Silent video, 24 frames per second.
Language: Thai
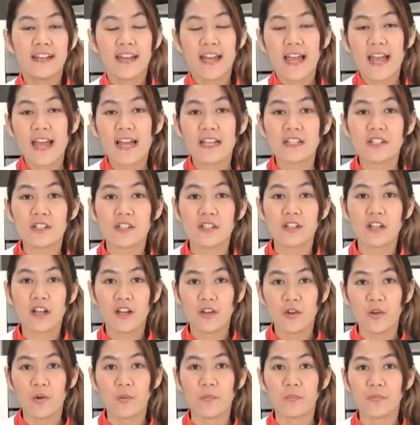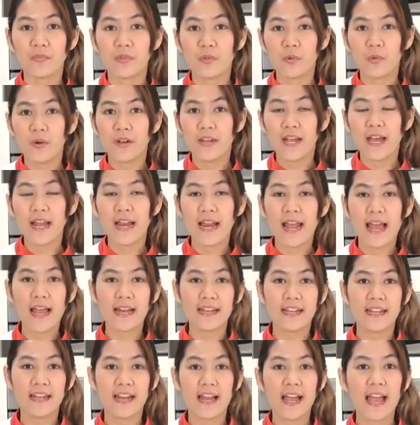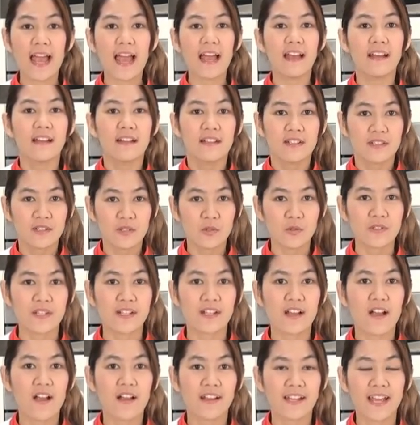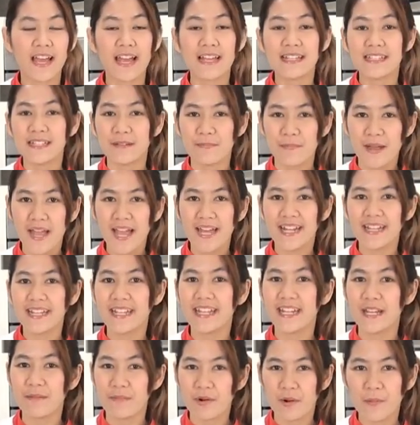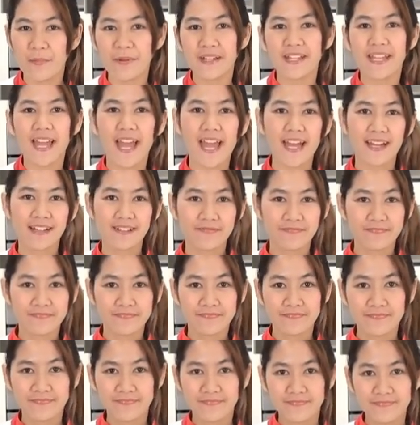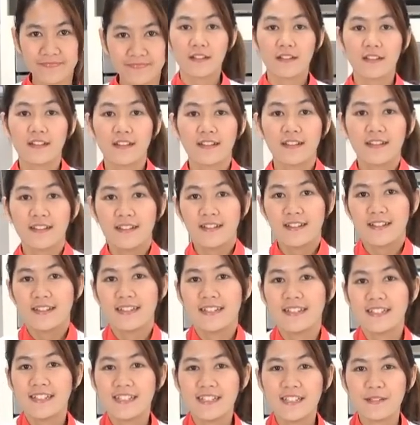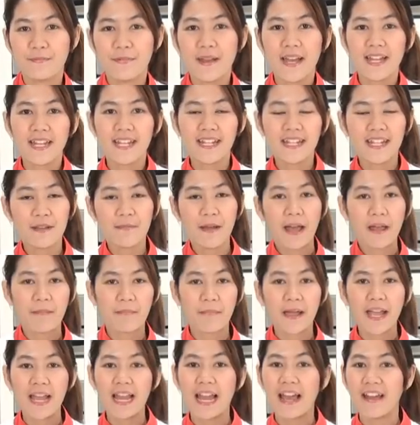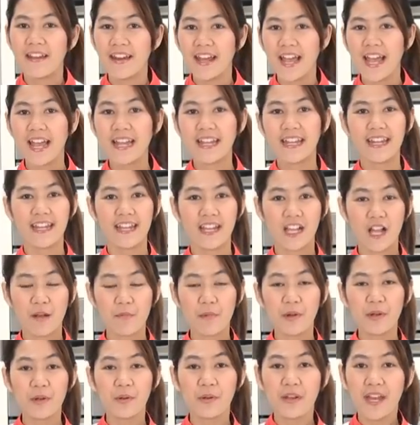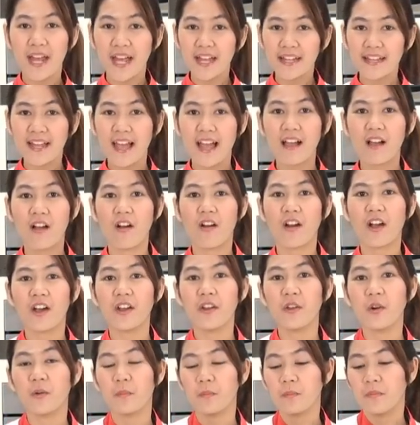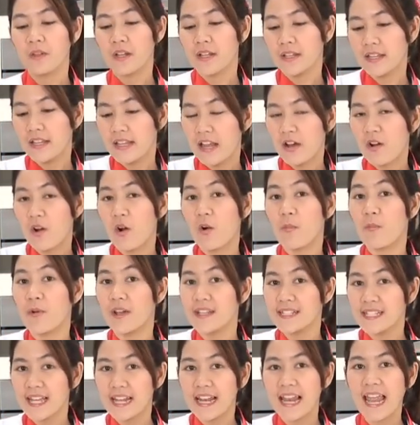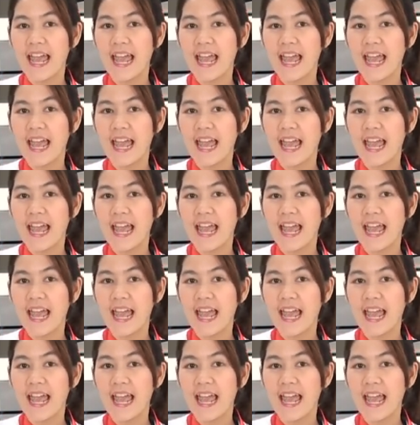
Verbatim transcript: งนะคะจนขนมตัวด้านล่างนี่นะคะสุกซะก่อนค่ะ 15 นาทีเดี๋ยวพบกันค่ะ 15 นาทีผ่านไปแล้วนะคะทีนี้ก็มาดูหน้าตาของขนมที่เราอบไว้ชั้